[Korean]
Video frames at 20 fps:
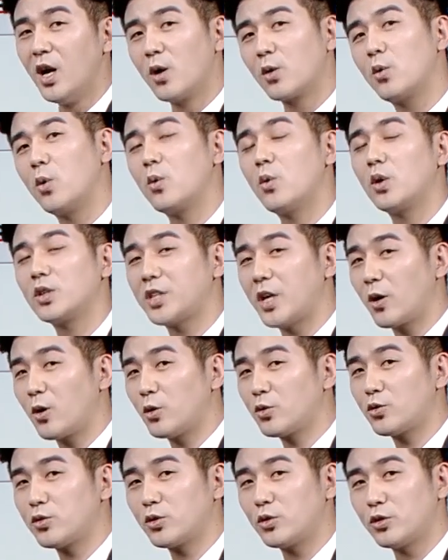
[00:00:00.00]
공공
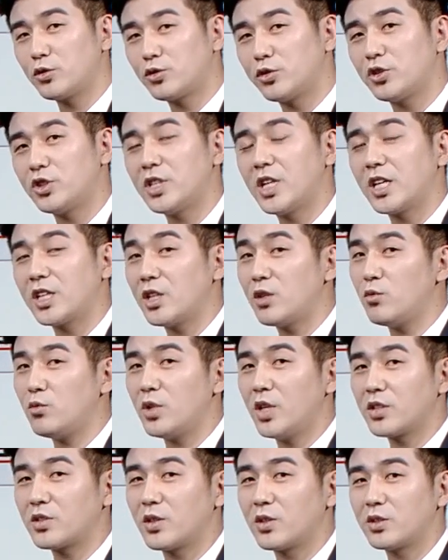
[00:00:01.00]
재건축을 추진하기
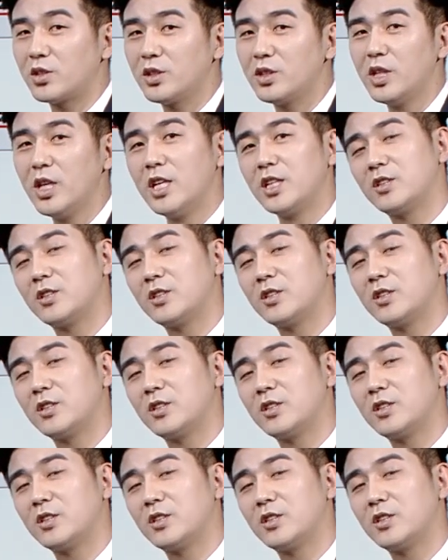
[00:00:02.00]
위해서는